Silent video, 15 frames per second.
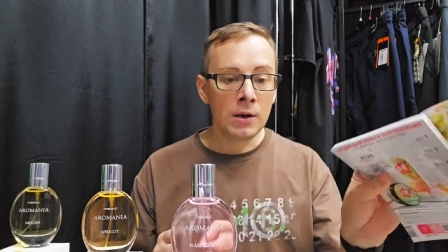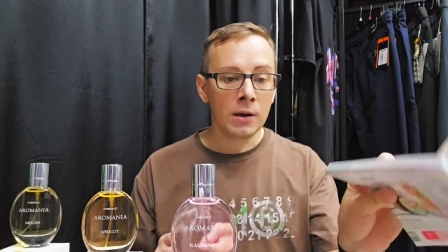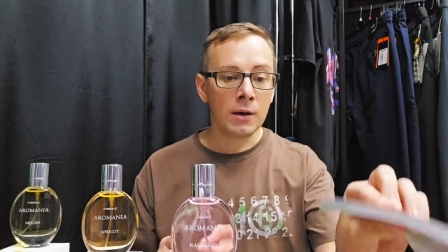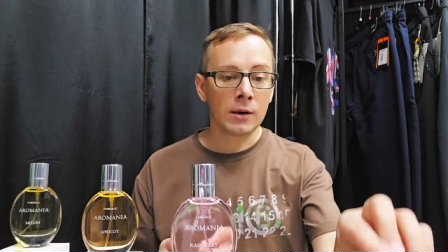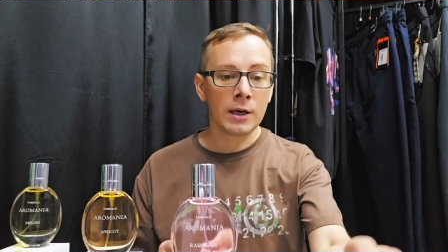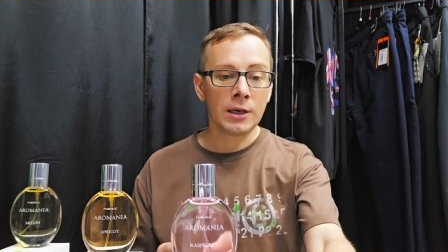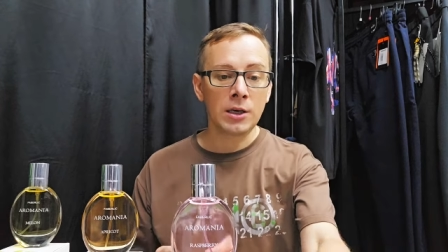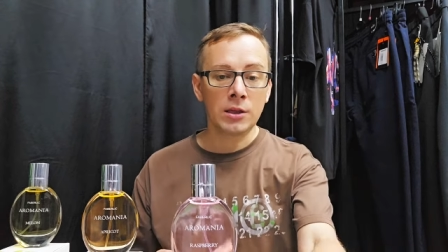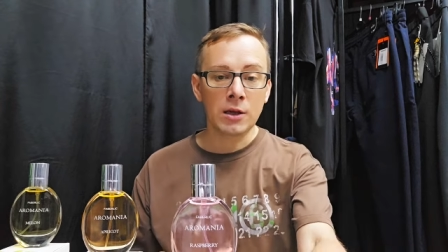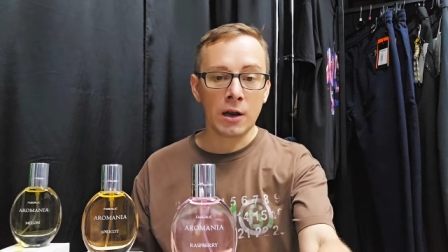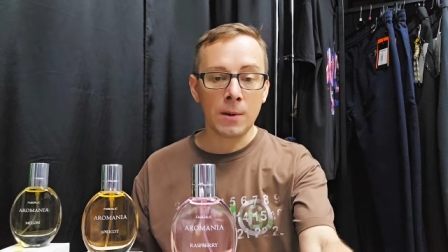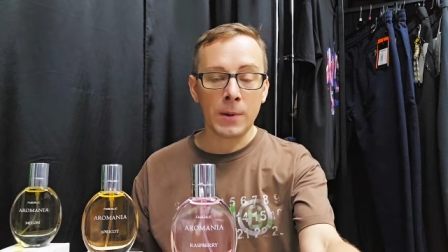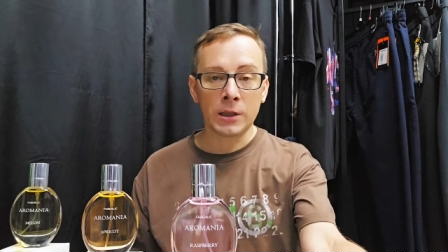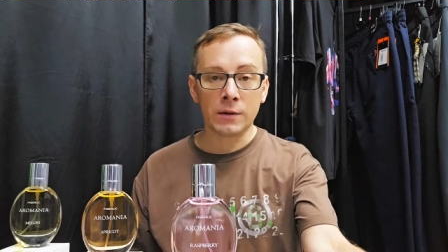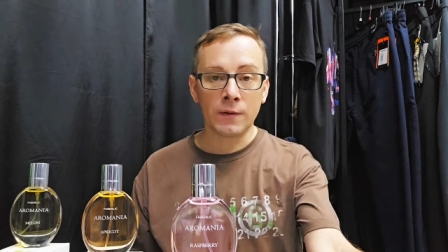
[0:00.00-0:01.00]
а, какие-то
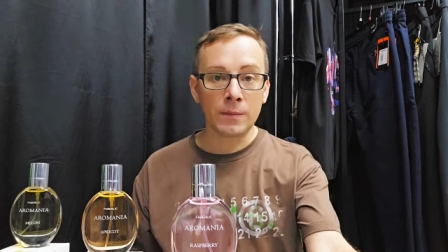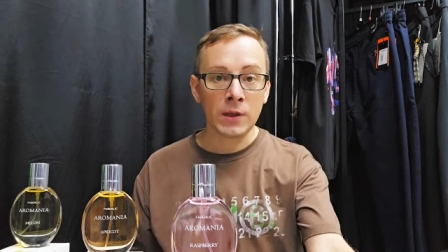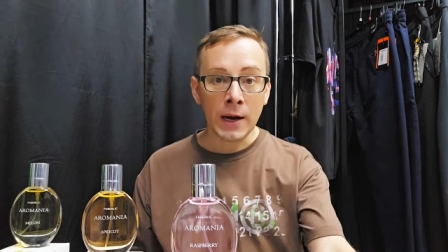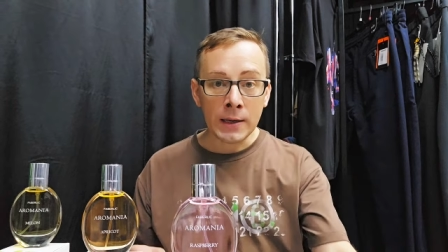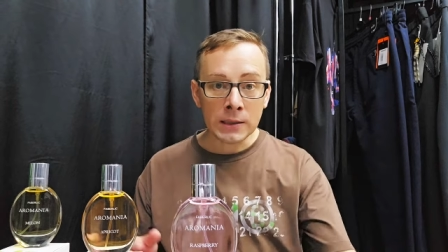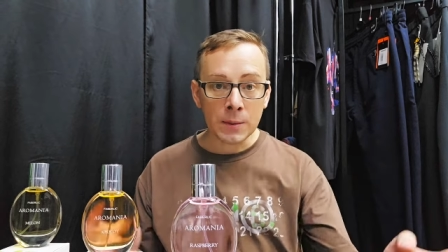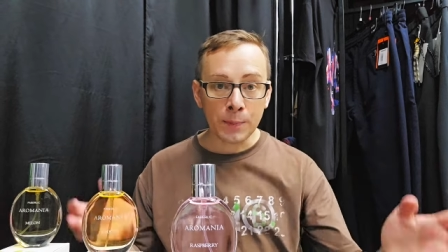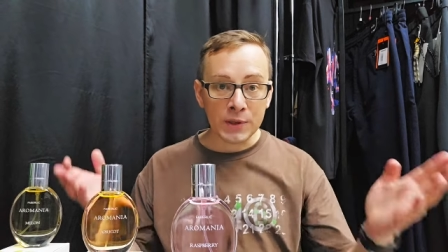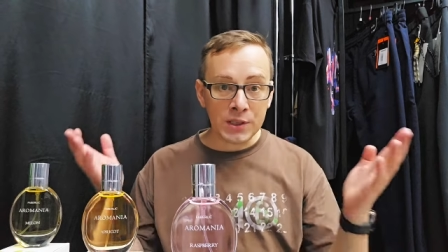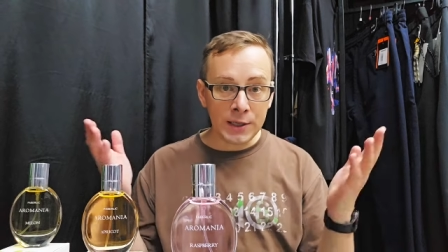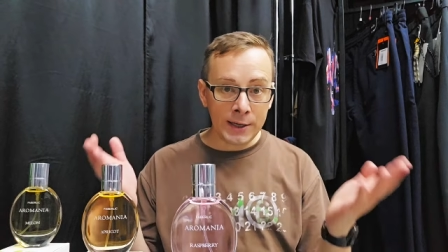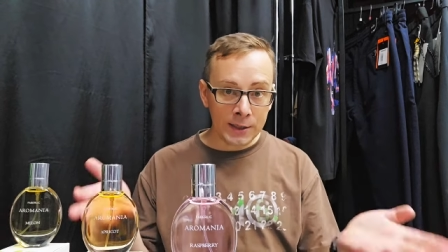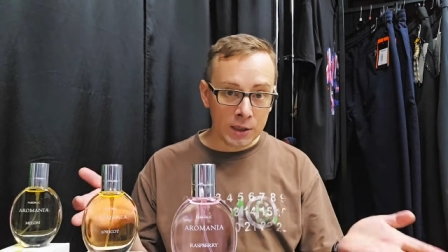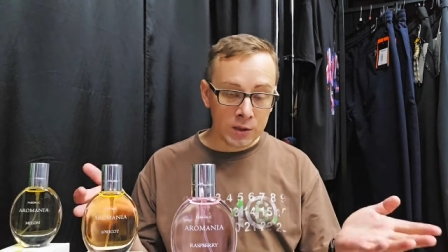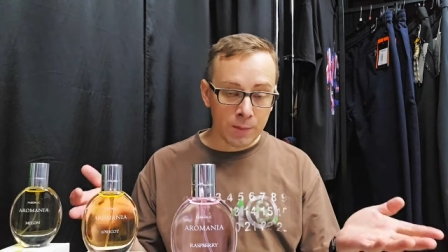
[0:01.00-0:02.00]
ароматы вам нравятся,
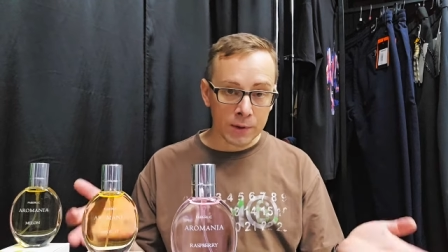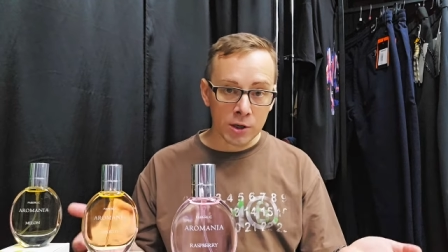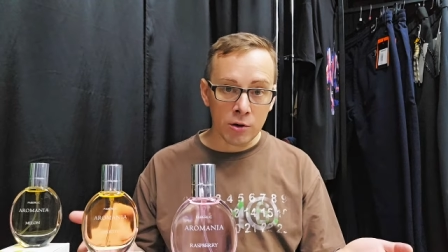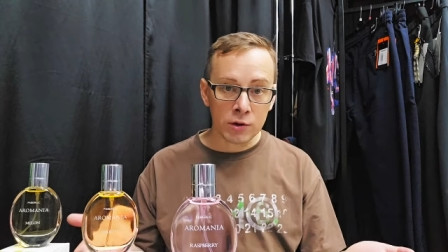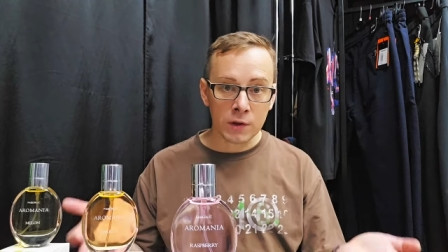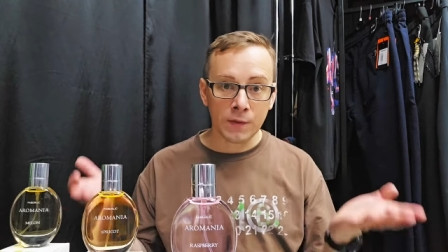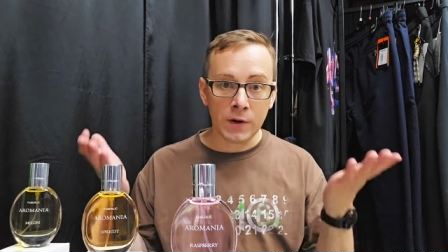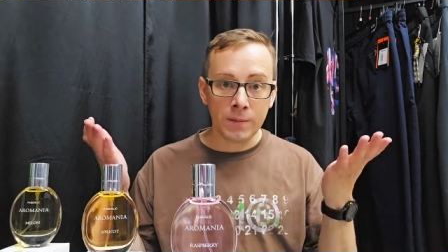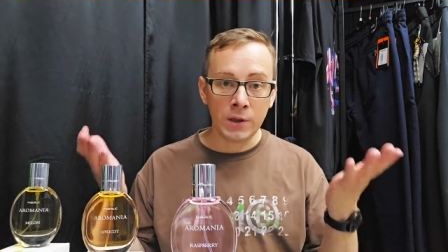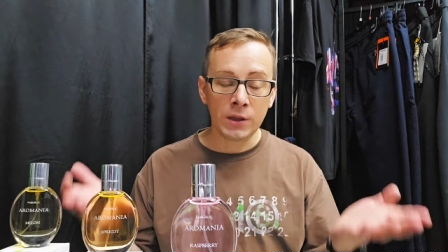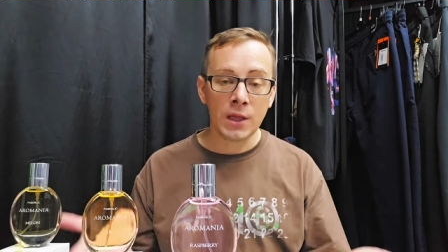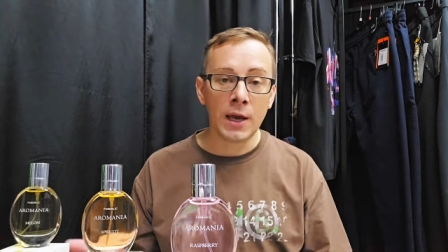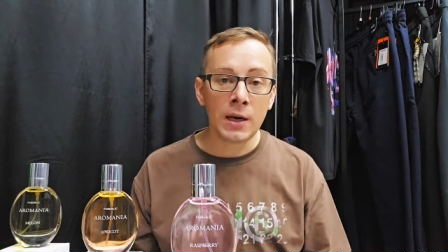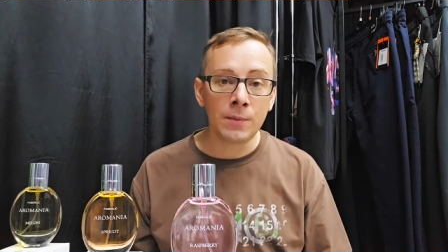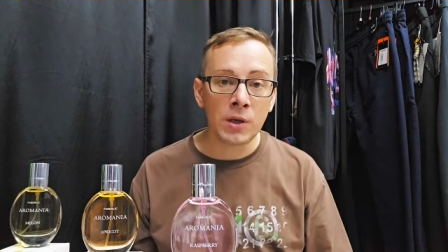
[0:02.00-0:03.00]
поделитесь, пожалуйста, в
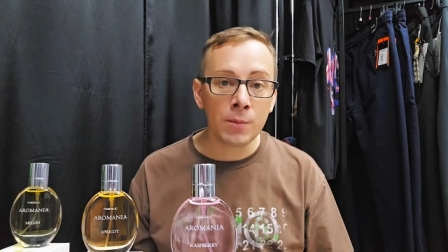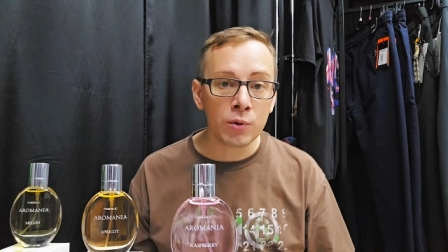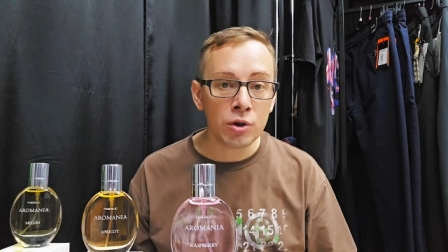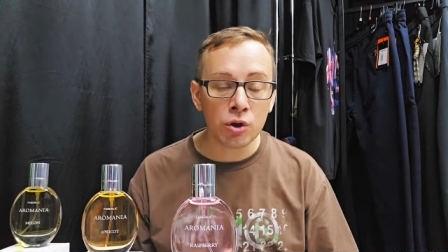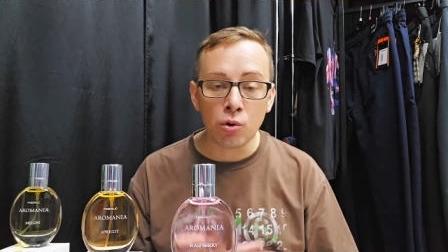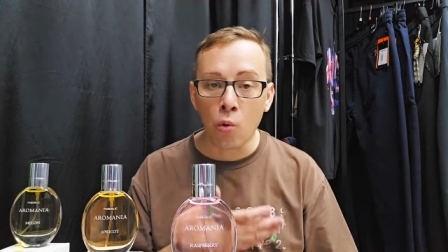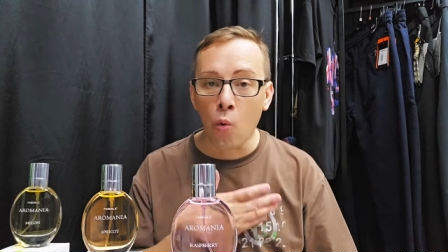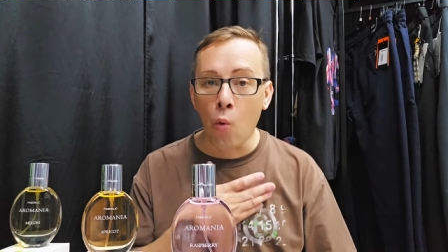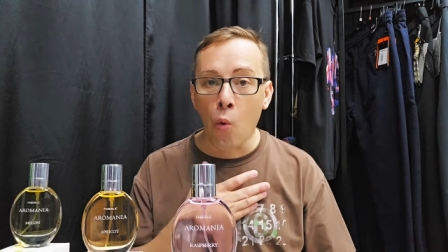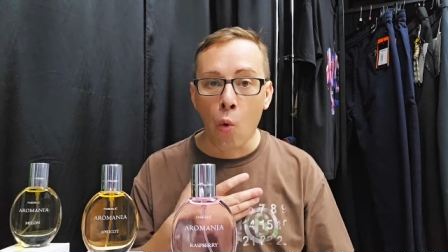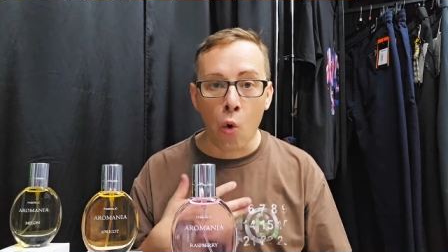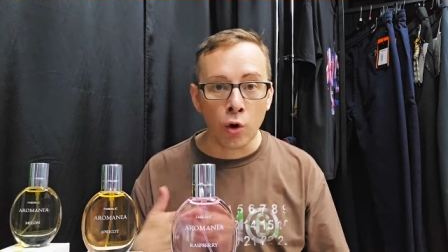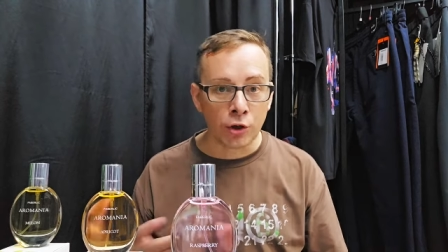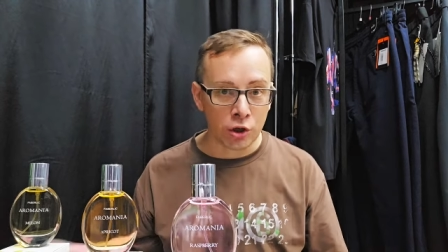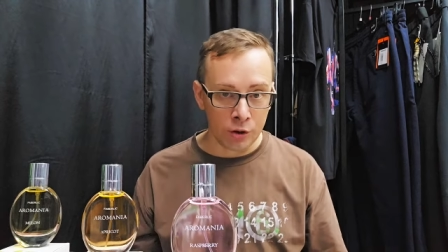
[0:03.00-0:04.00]
комментарии, мне будет
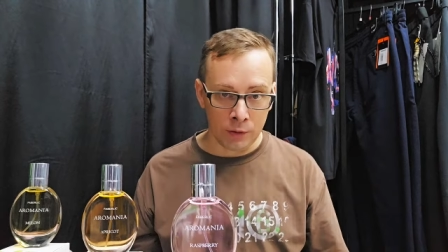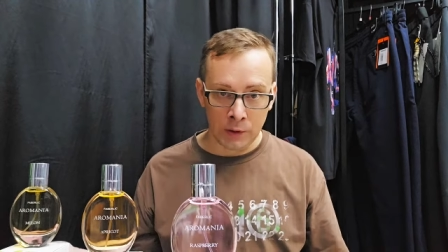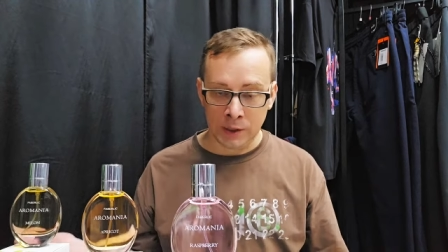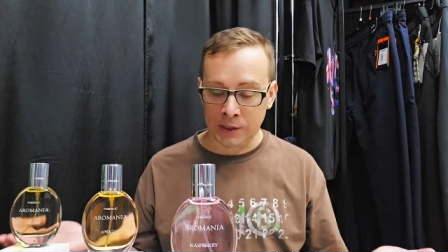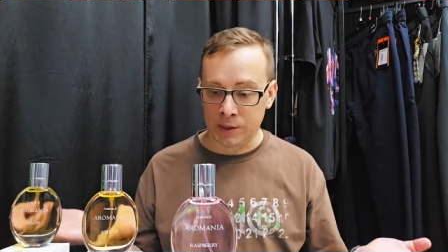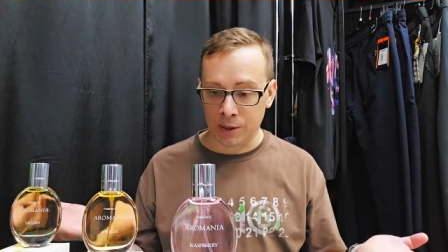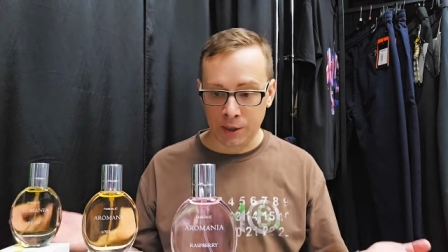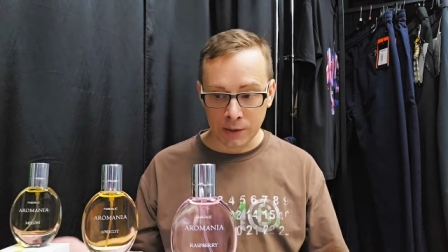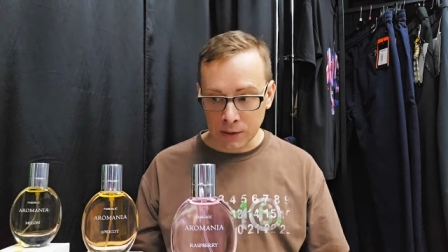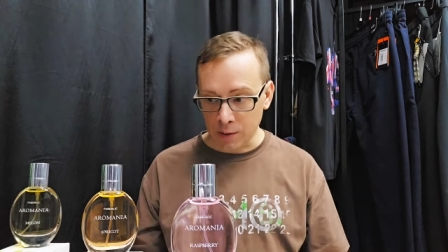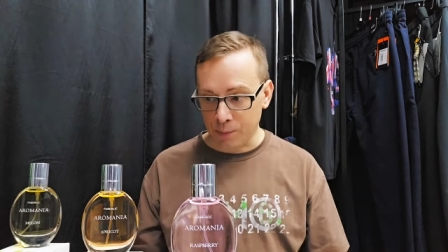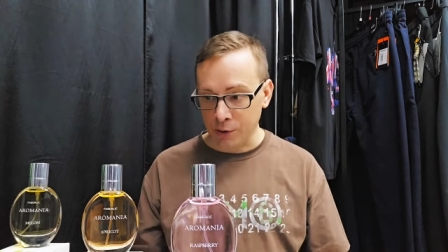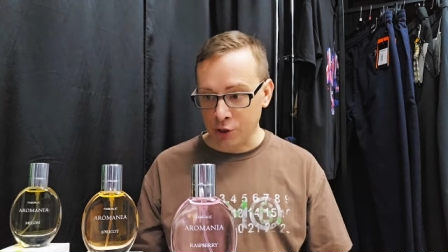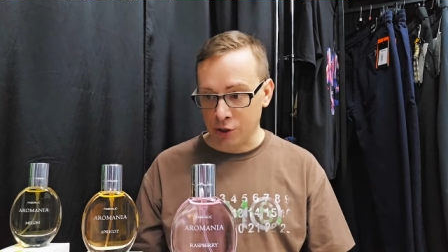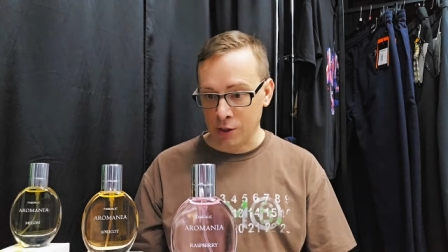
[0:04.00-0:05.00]
очень интересно
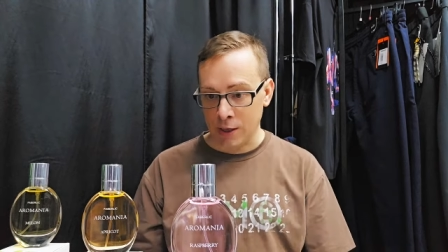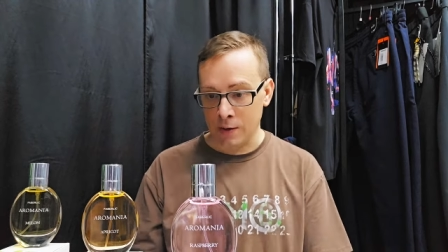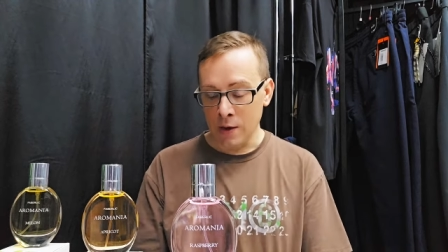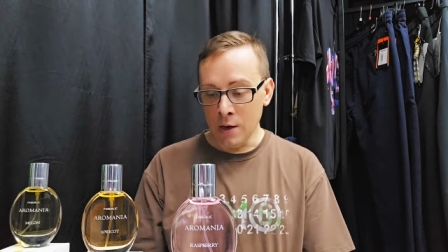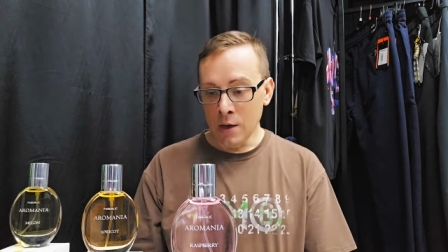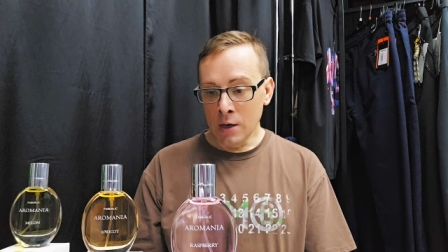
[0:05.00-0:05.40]
почитать.